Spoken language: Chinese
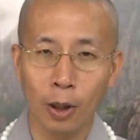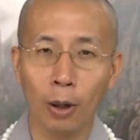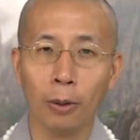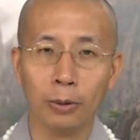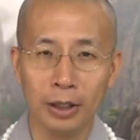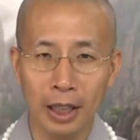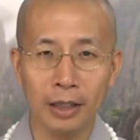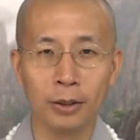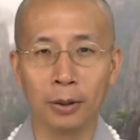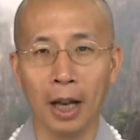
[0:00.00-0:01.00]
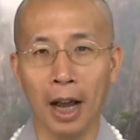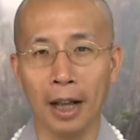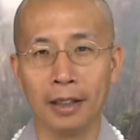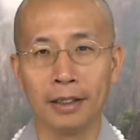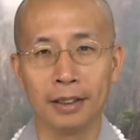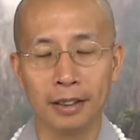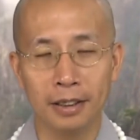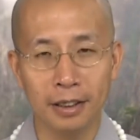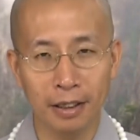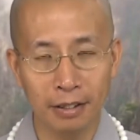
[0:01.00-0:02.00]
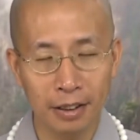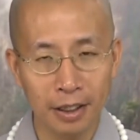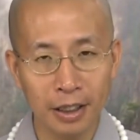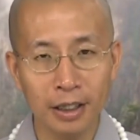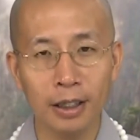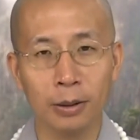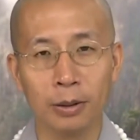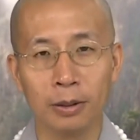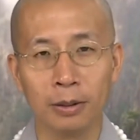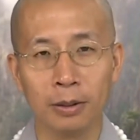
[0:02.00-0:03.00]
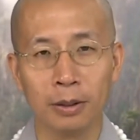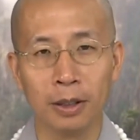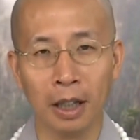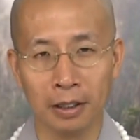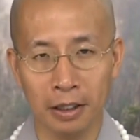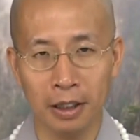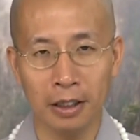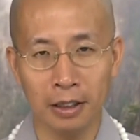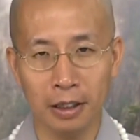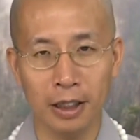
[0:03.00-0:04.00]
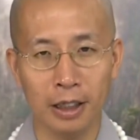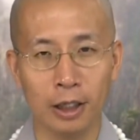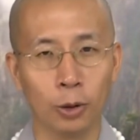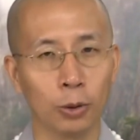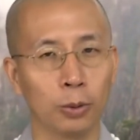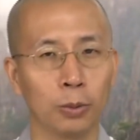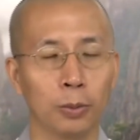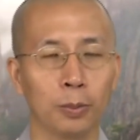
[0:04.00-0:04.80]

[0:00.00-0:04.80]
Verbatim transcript: 口念出来，要听进去啊，听得清清楚楚，